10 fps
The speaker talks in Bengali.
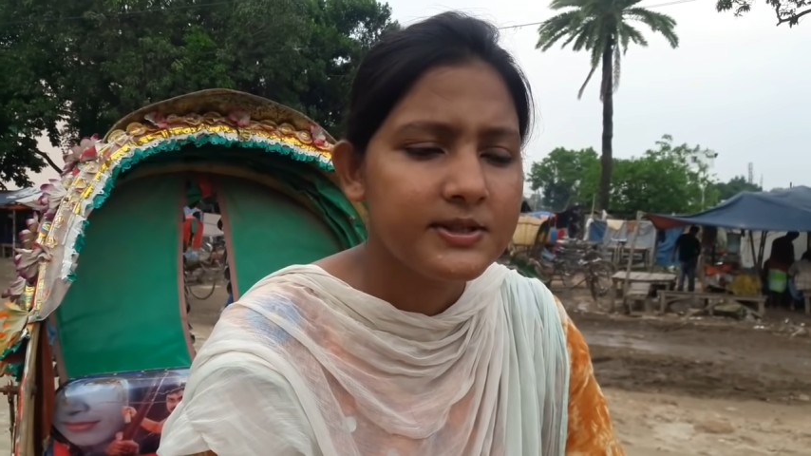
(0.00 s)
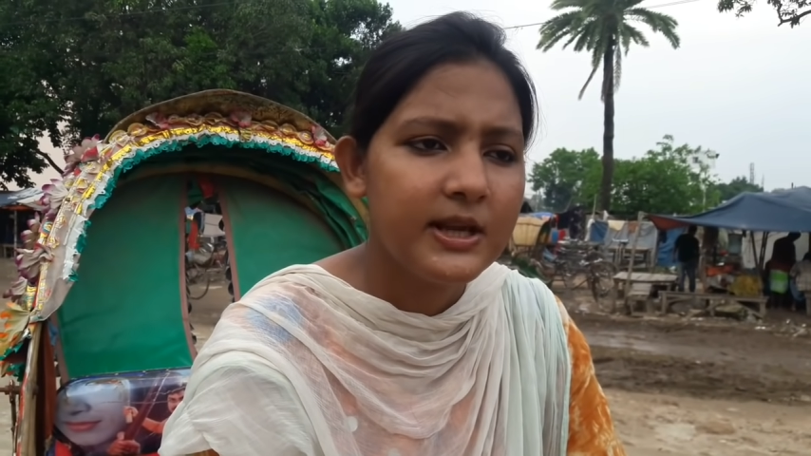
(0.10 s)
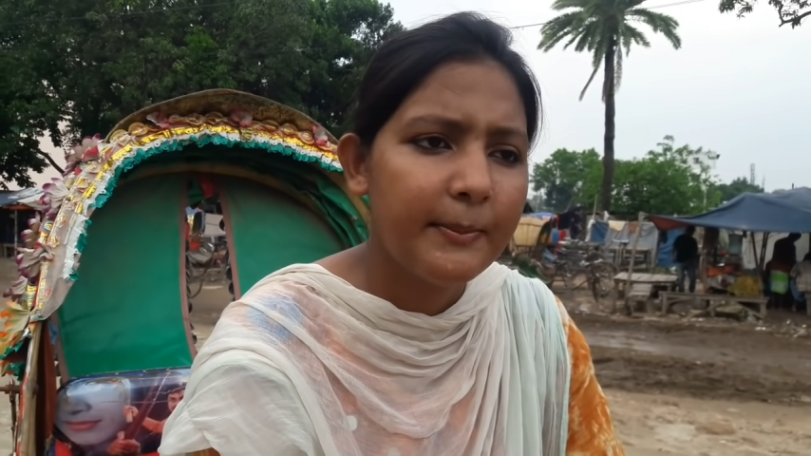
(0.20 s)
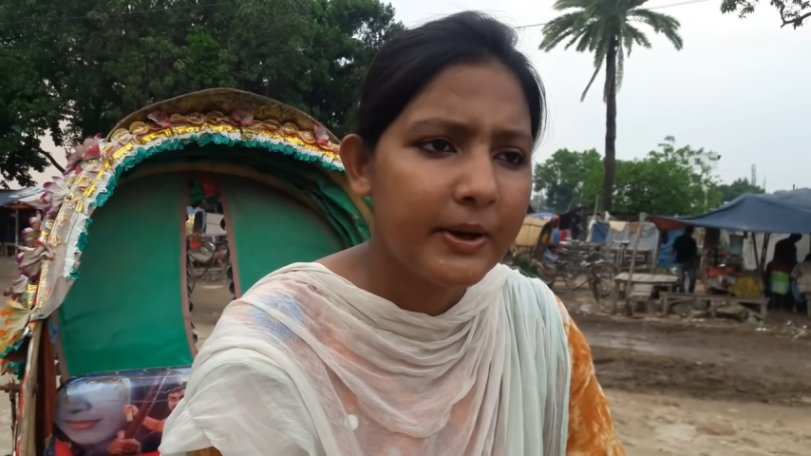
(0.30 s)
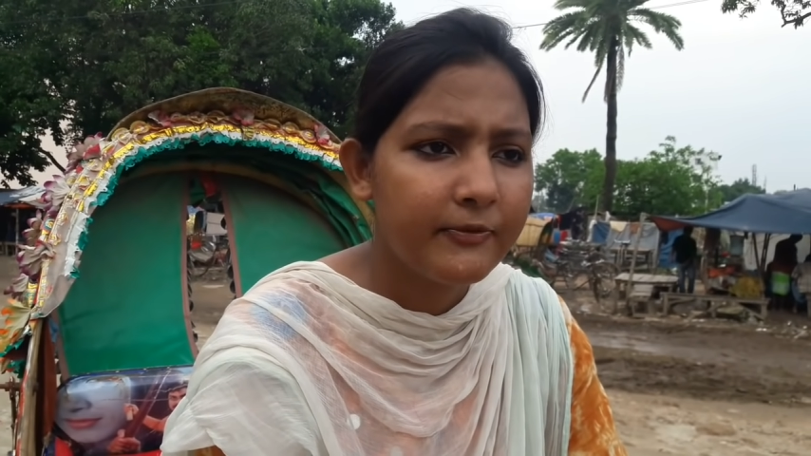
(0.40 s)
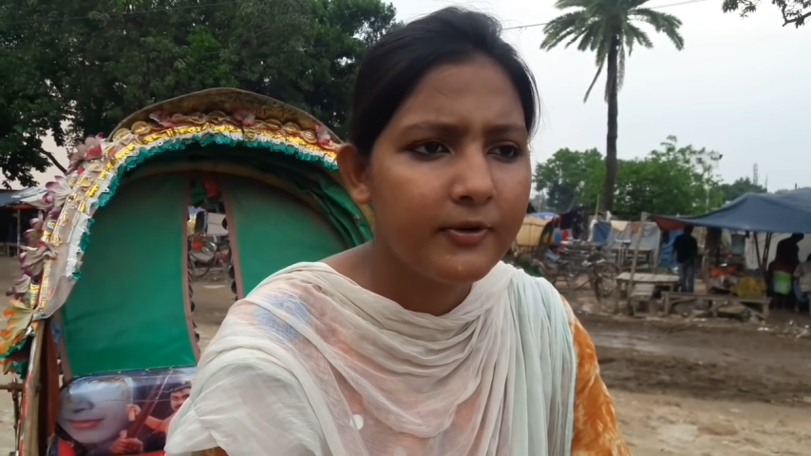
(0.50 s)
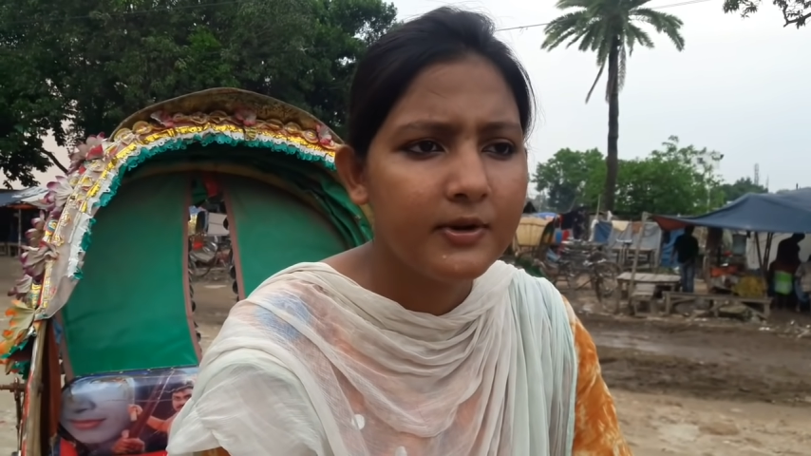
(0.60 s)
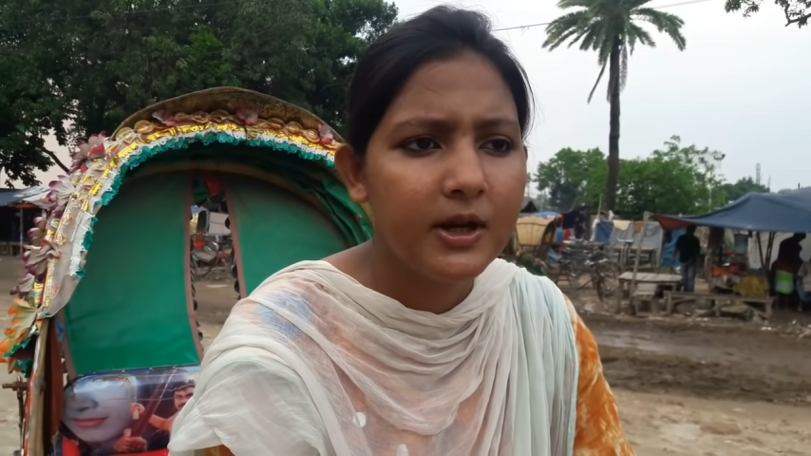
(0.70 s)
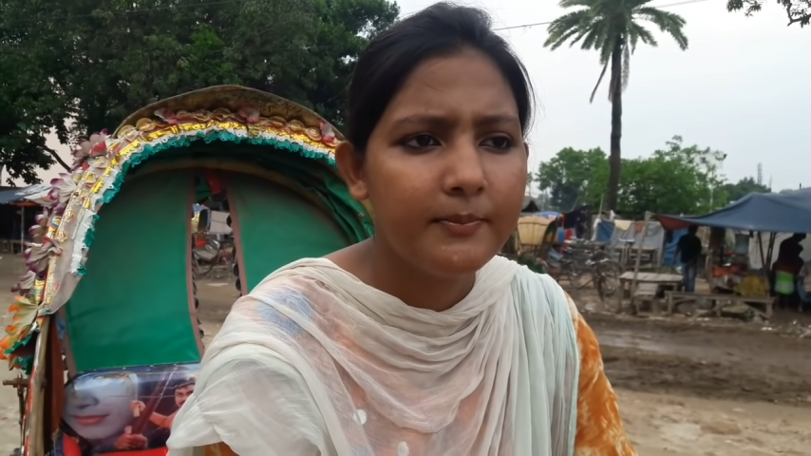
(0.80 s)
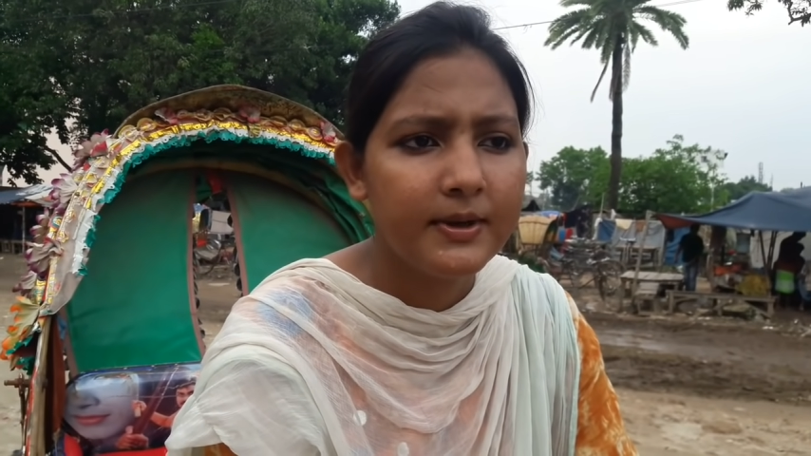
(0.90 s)
জি আমার
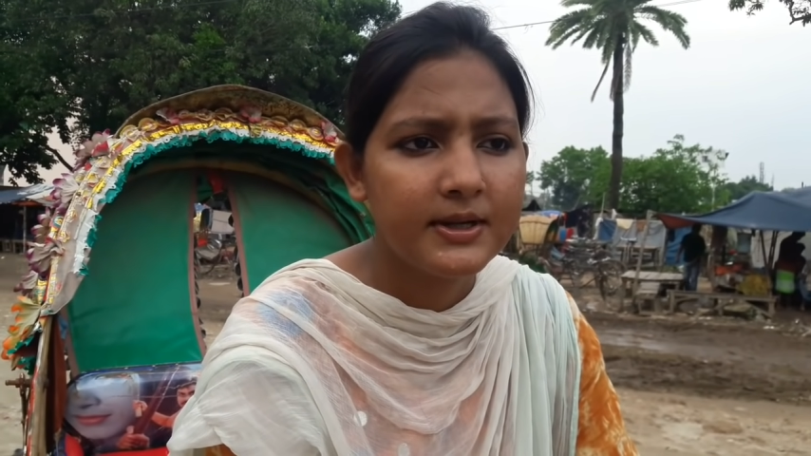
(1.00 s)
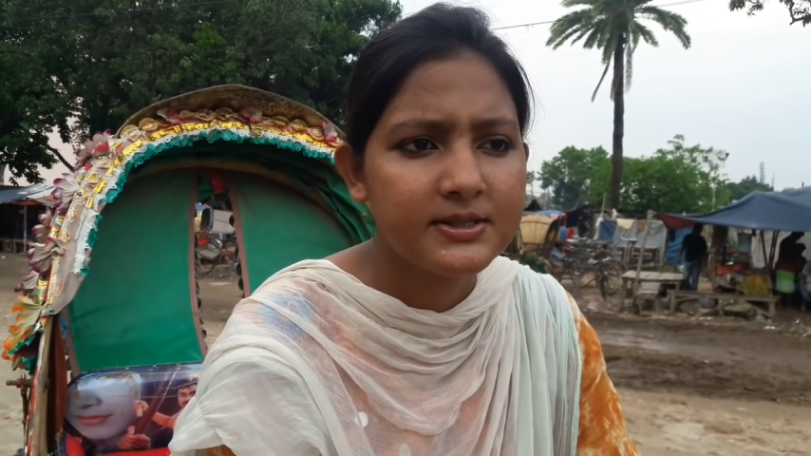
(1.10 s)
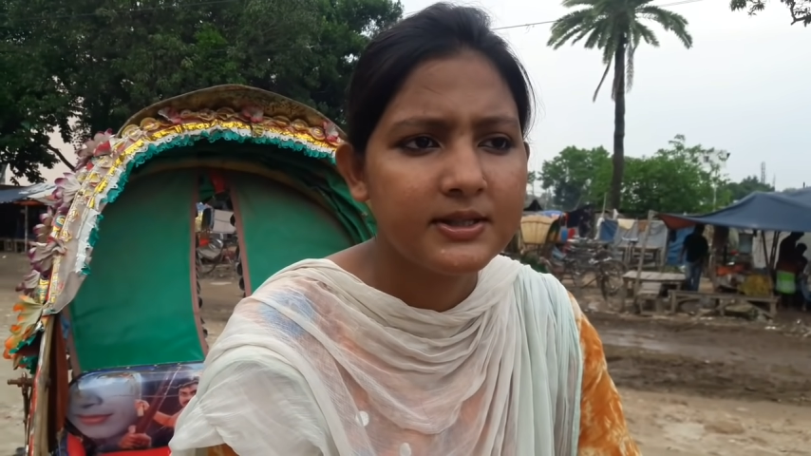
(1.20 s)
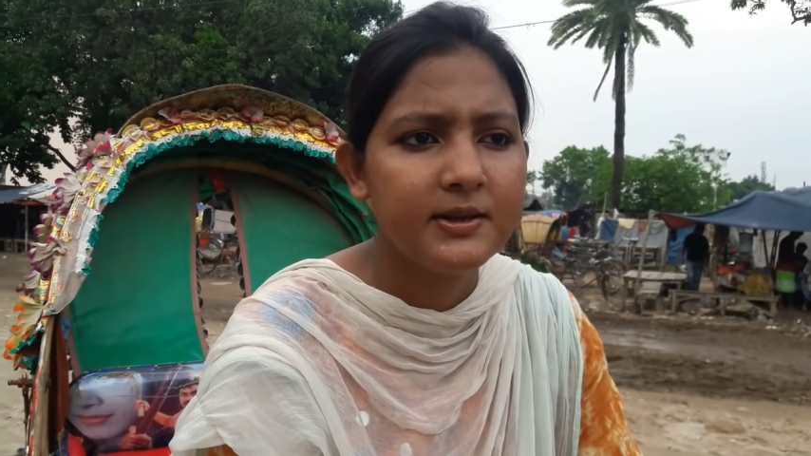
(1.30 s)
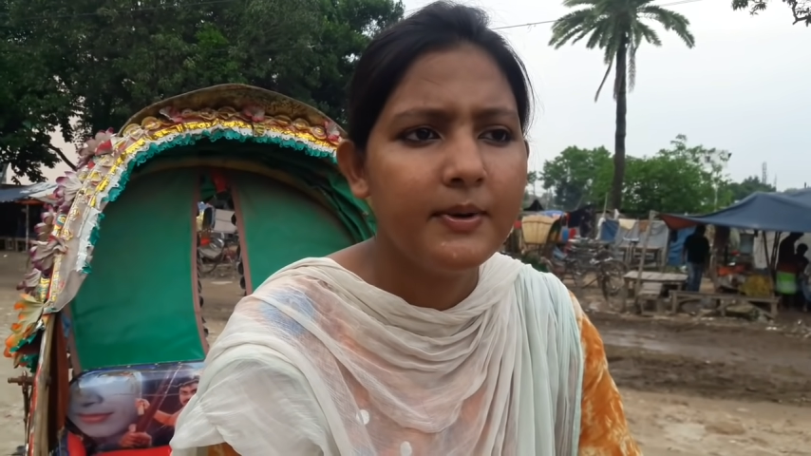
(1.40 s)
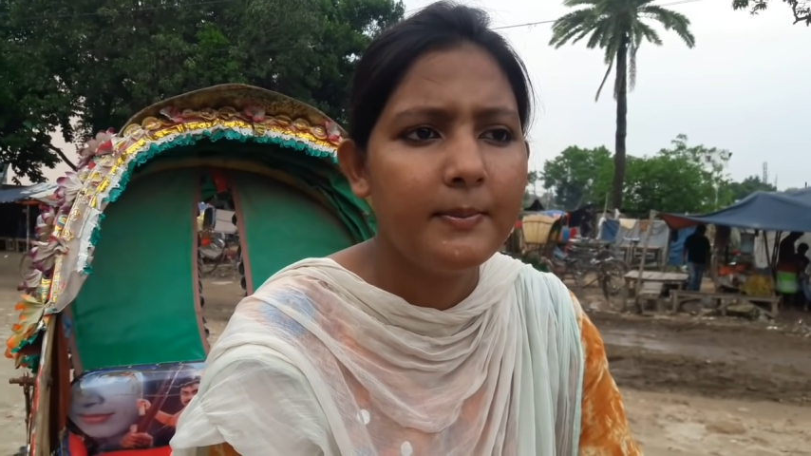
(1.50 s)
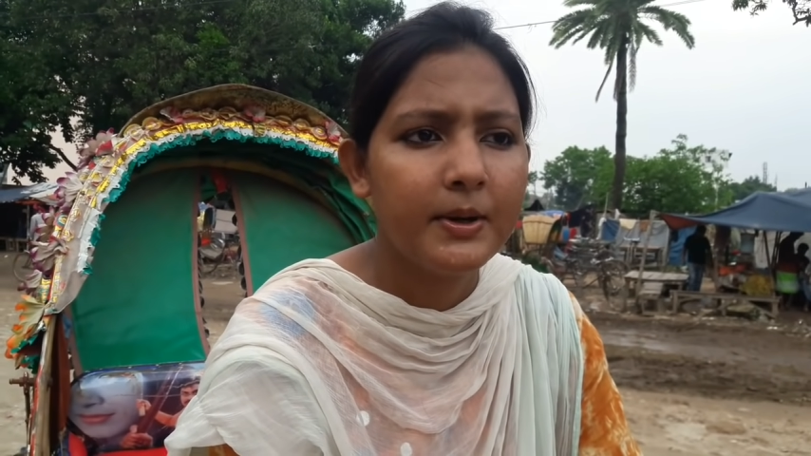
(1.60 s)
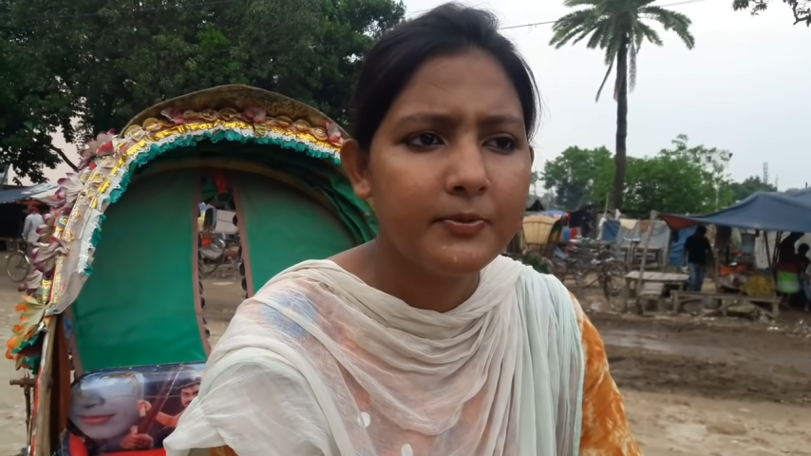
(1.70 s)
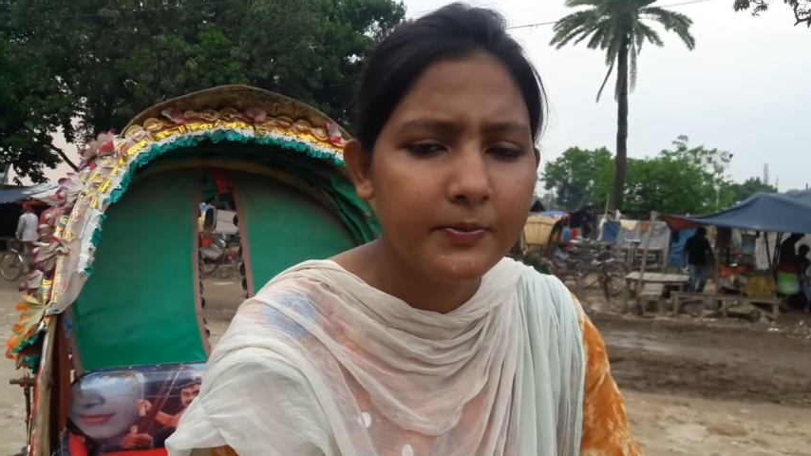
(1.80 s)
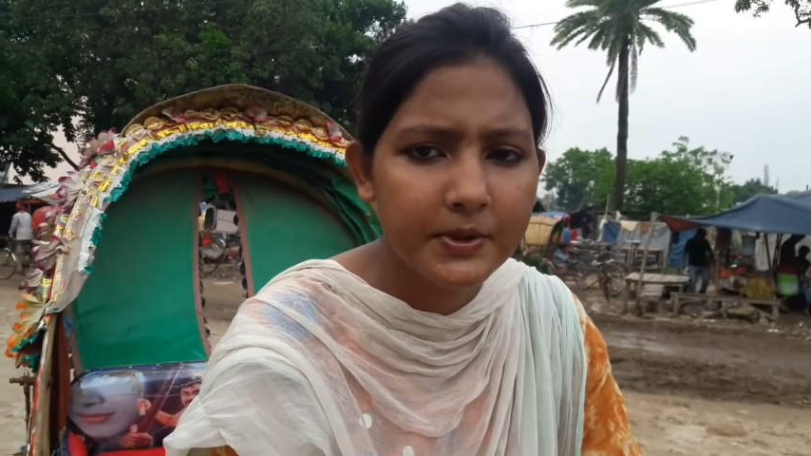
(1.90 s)
ফোন নাম্বার আছে কিংবা
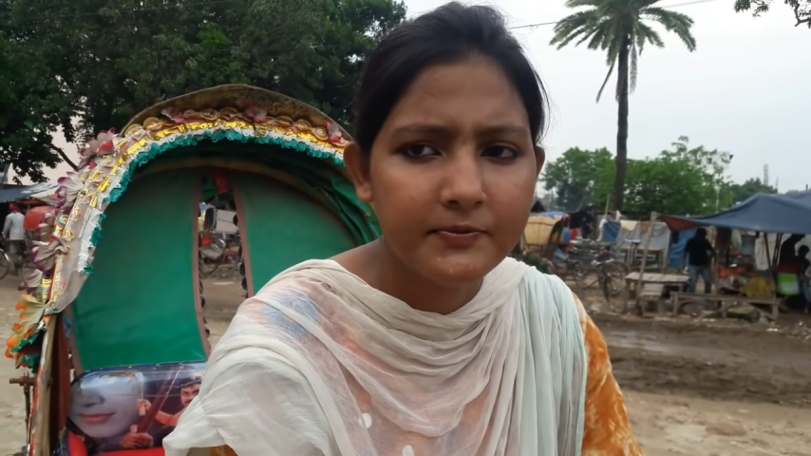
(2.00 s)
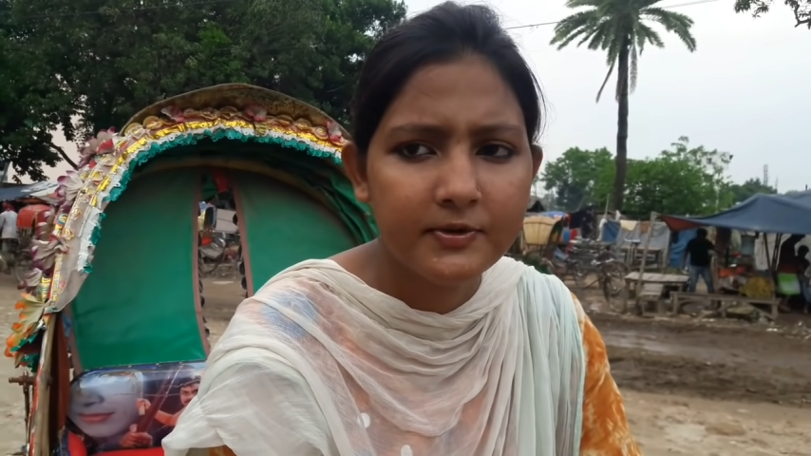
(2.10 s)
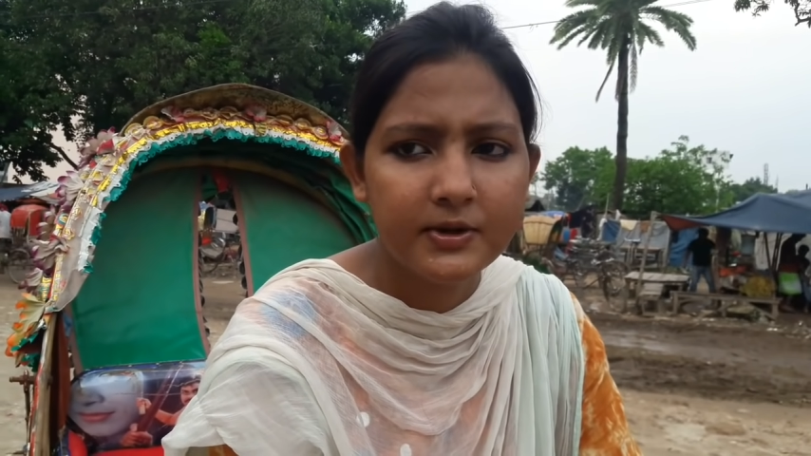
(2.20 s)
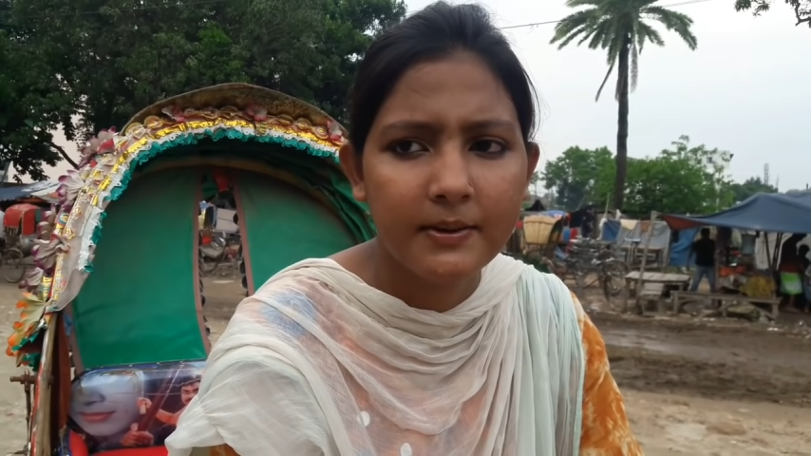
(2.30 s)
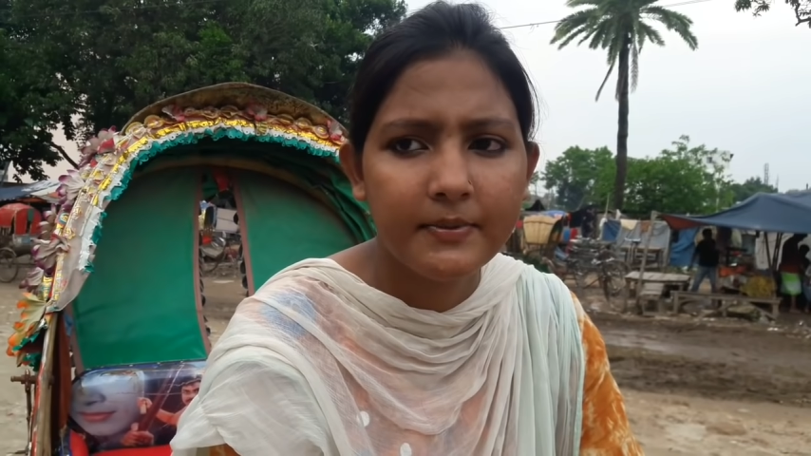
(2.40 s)
আমার ফুপির ফোন